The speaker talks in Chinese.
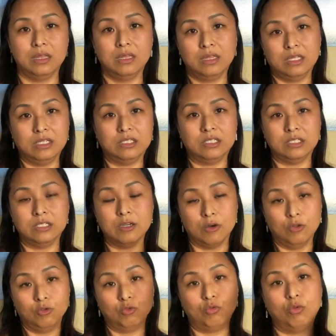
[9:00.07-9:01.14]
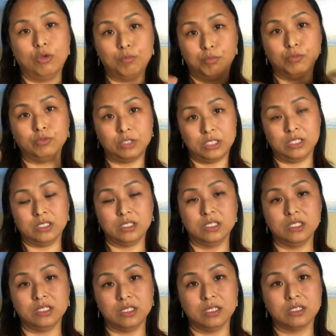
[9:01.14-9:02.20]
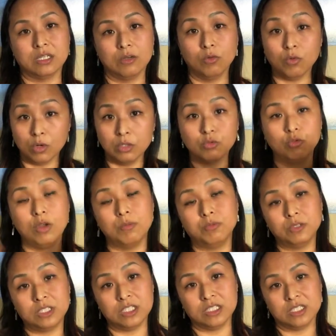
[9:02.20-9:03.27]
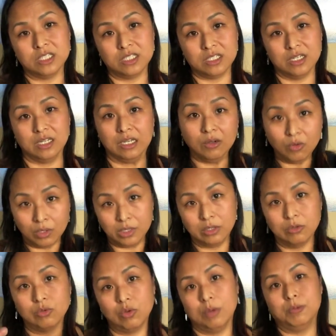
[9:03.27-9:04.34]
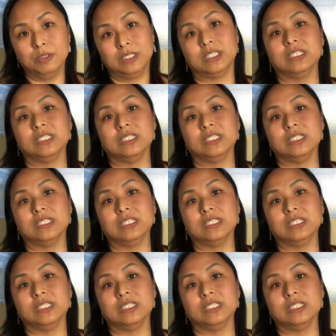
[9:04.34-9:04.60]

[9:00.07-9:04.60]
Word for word: 你只有对不起自己的生活，对不起自己的灵魂，对不起